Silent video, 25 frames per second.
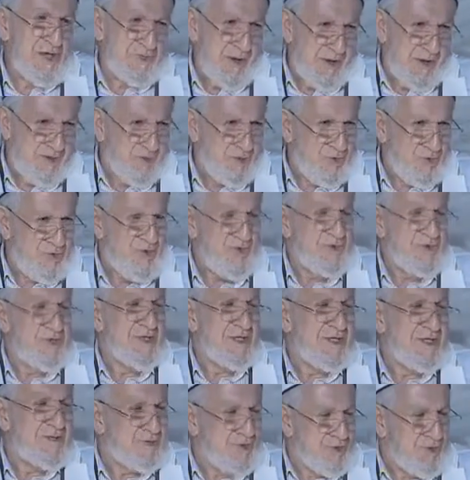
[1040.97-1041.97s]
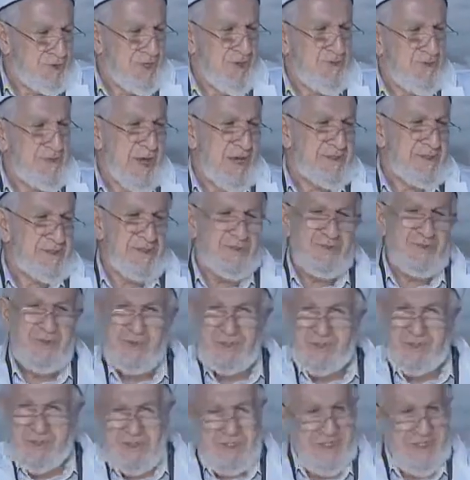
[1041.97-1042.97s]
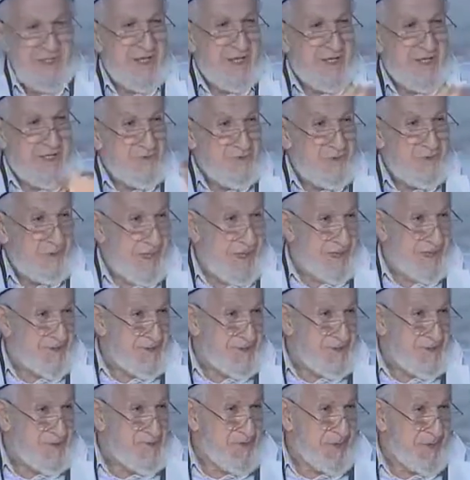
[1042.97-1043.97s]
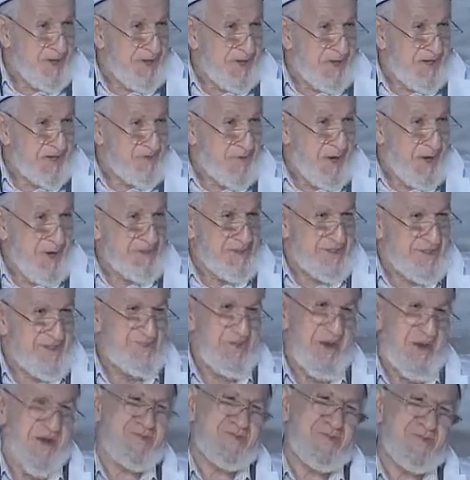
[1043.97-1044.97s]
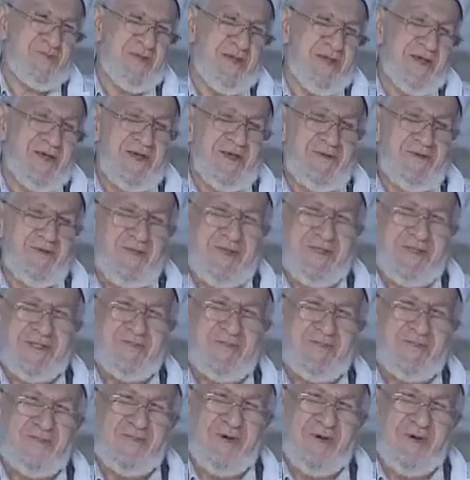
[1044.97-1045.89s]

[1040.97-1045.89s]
Ben hususi bu kitap yazdığım için dolaştım yani baktım hep bizim